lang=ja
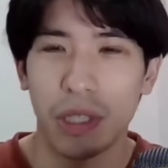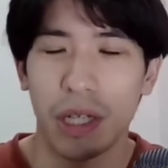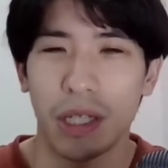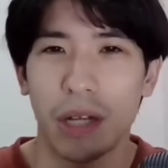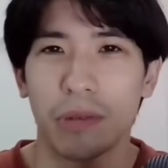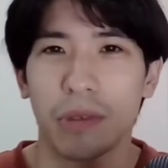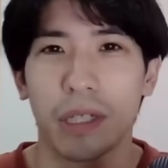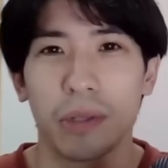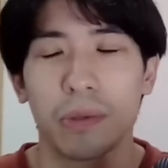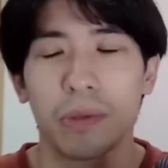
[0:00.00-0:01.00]
構図にはなる
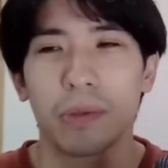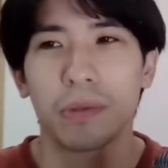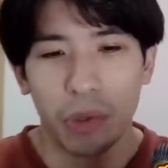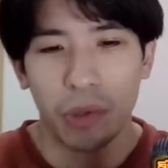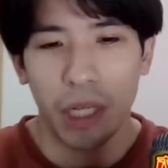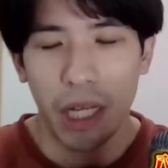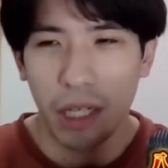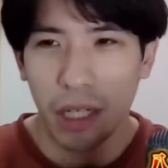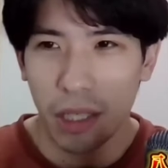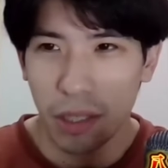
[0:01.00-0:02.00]
んだけど、まあ、要は
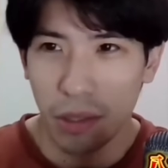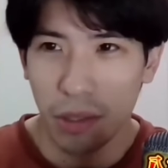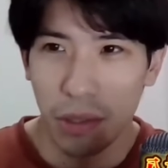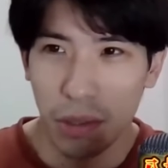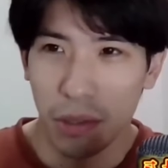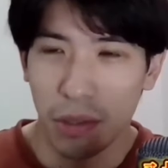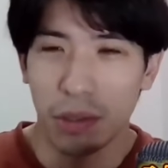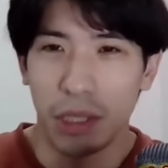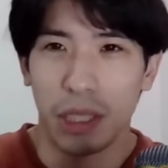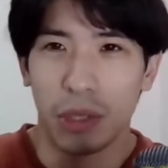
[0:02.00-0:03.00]

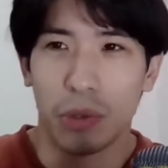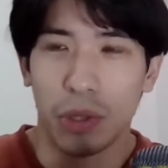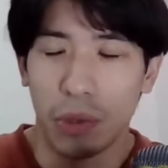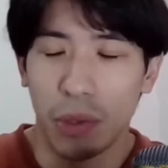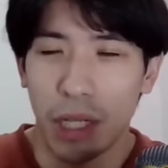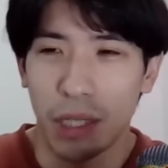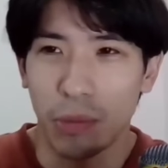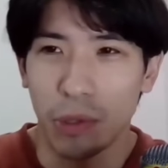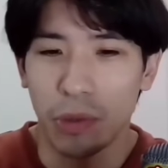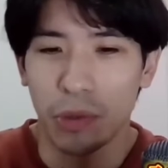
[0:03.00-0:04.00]
レイカーズに捉え
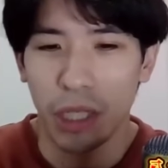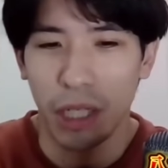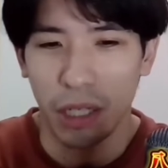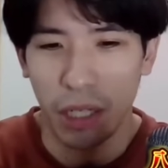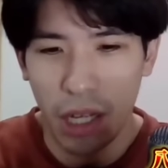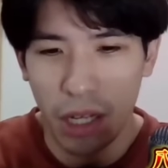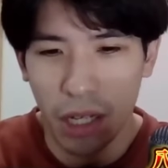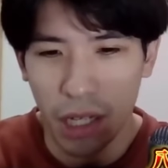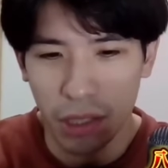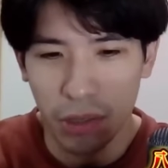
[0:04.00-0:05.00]
てもそうで
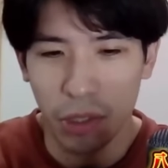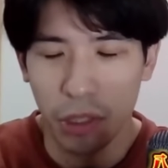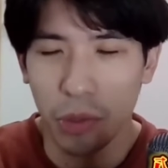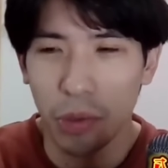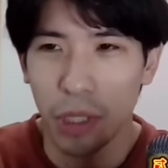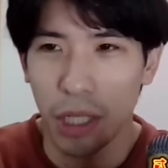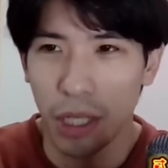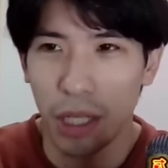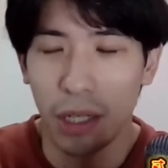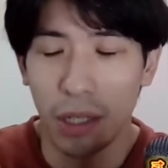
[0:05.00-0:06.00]
レイカーズの
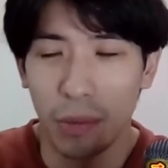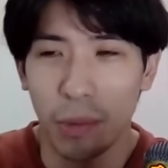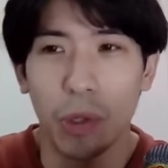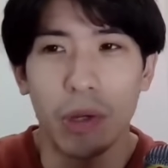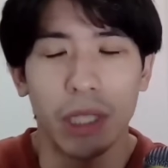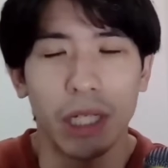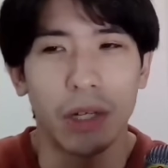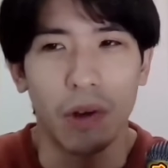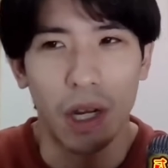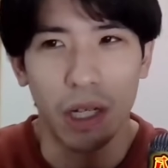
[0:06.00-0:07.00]
スローガンが、まあ、俺は
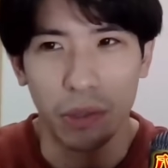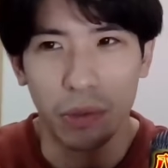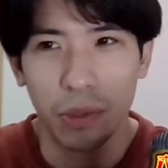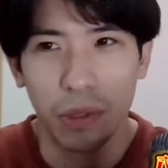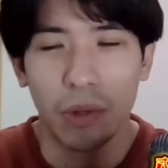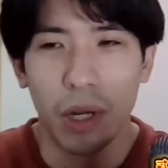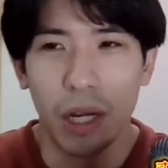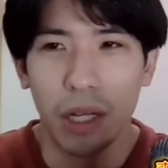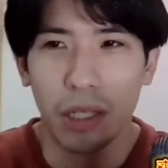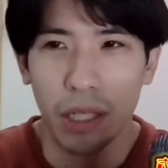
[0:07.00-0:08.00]
何か分からんよ何か
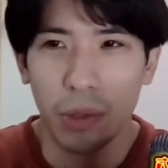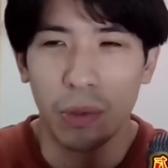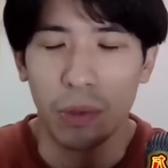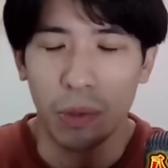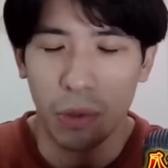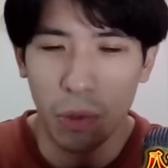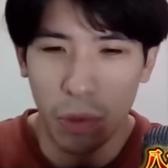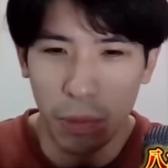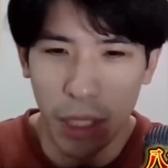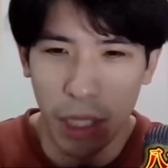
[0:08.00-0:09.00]
分からんけど
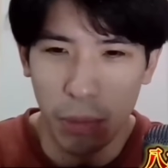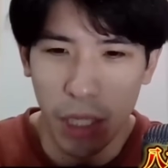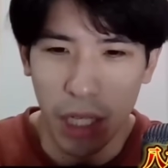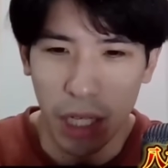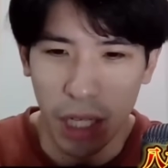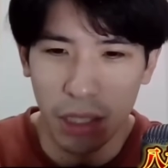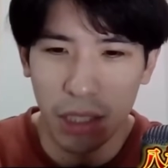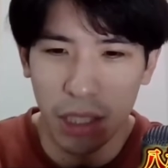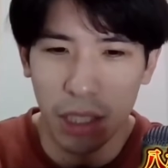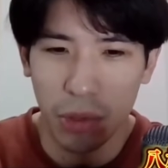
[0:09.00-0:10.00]
ここまで見た
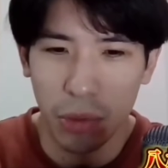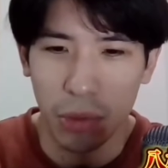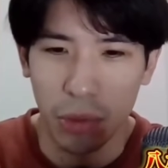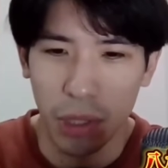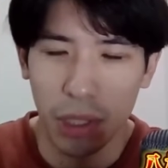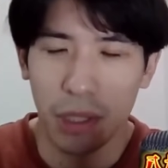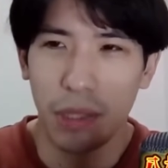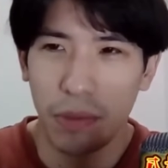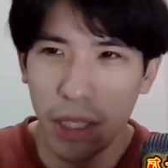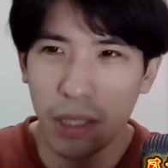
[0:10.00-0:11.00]
感じだと
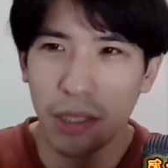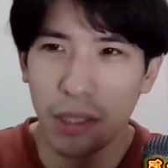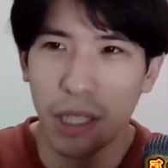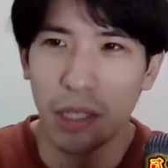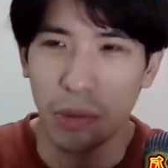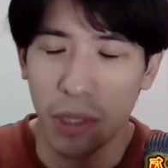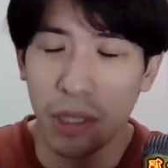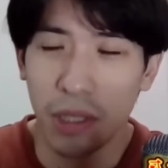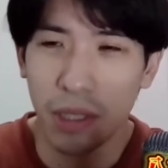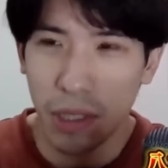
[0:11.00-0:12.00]
ディフェンスなんよ
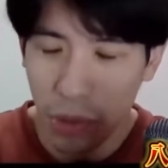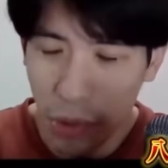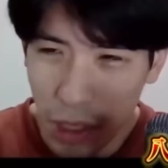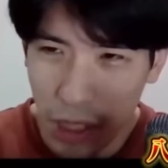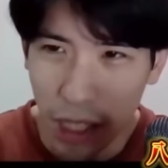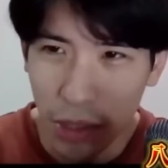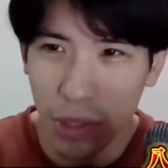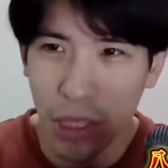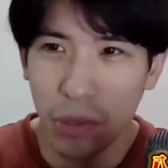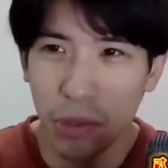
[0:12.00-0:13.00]
ねすごいざっ
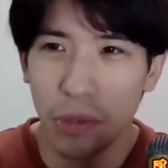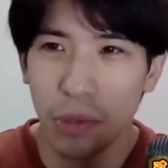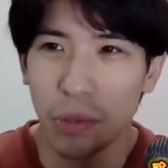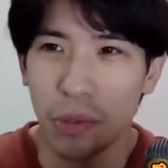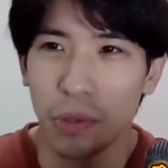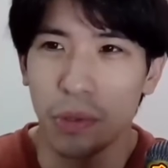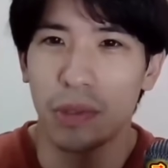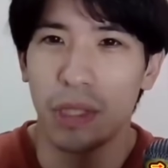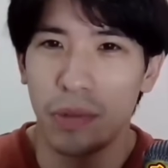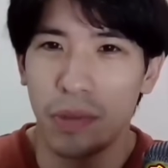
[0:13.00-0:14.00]
くり言うと
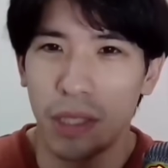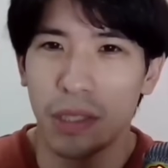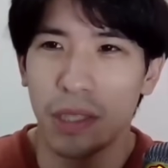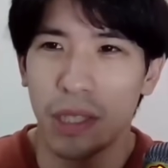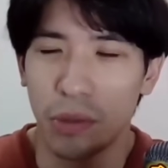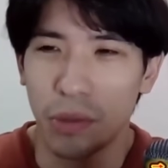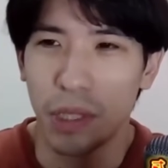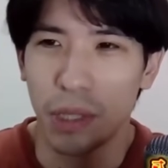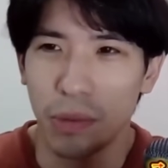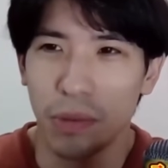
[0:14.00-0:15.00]
ディフェンスなのよ
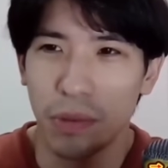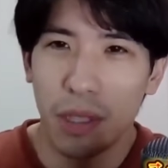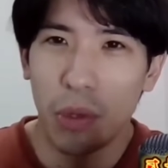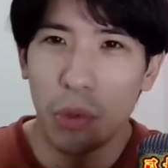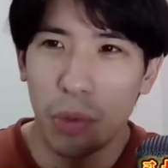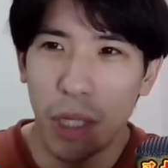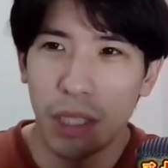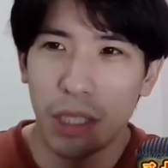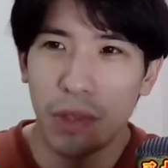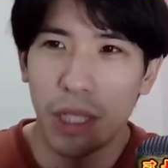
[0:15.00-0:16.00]
多分で
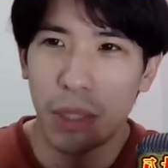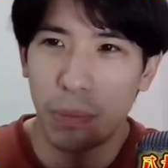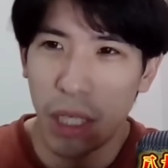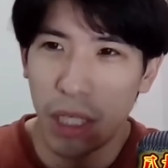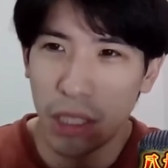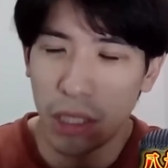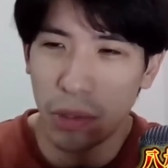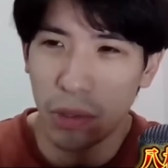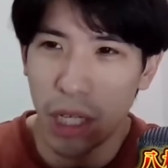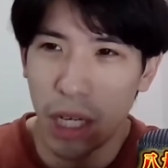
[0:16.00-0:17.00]
オフェンスは
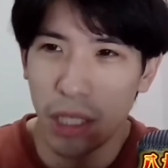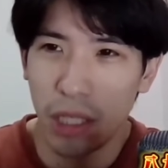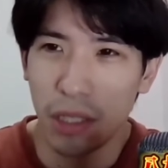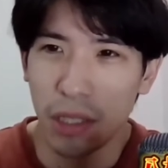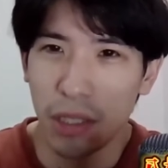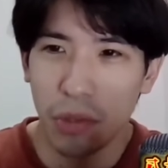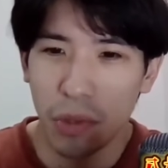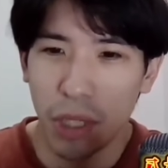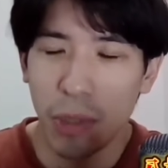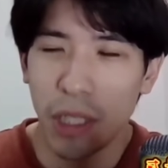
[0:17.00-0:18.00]
スペーシングでありそ
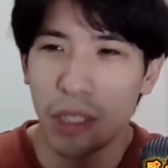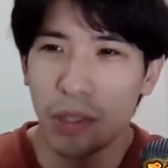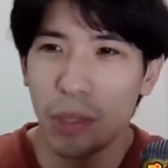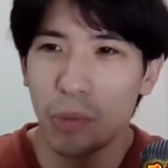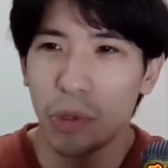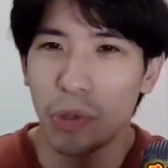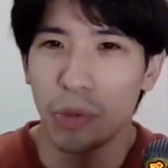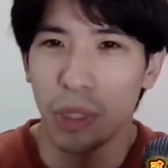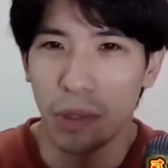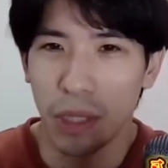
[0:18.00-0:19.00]
のためにスリーポイント
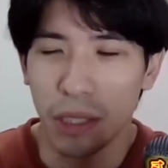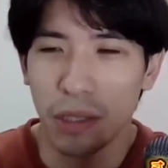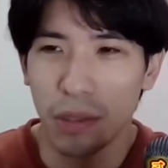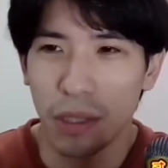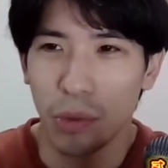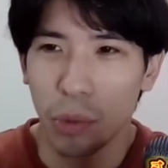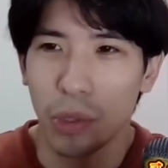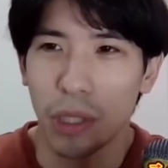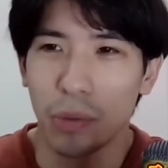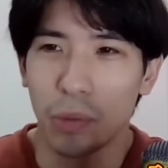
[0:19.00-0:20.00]
打てるやつってと
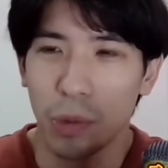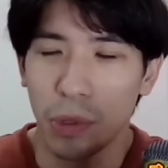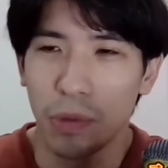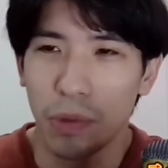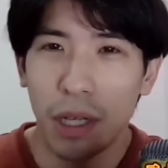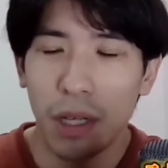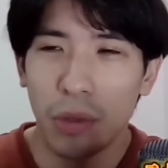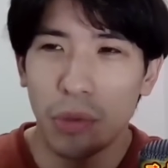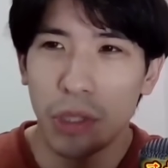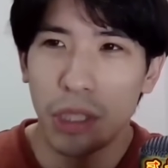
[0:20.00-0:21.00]
こだと思うのよだか
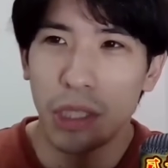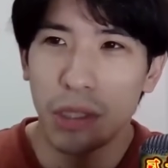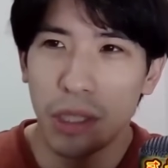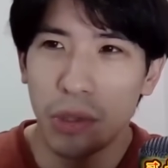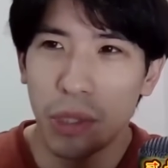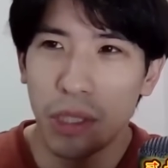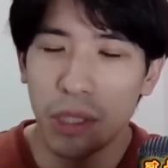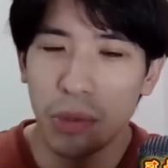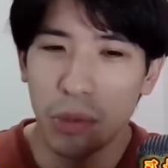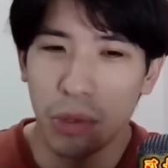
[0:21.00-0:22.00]
らオフシーズンで
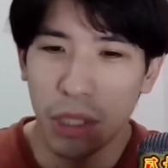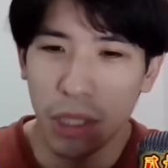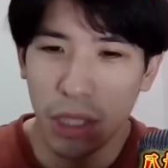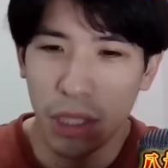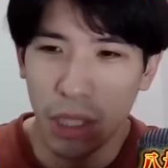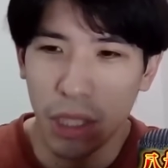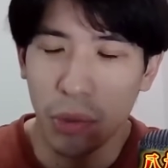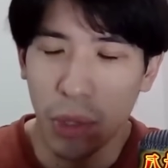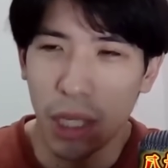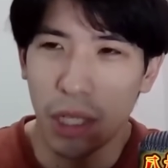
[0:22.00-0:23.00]
クリスチャンウッド連れてき
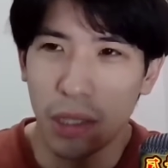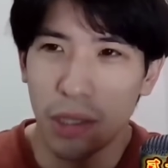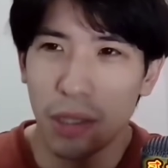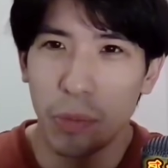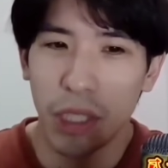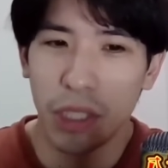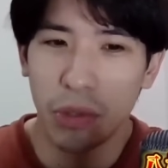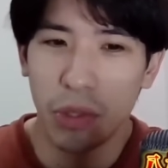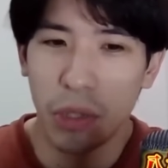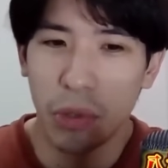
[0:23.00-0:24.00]
てとか
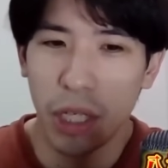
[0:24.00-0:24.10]
スペーシング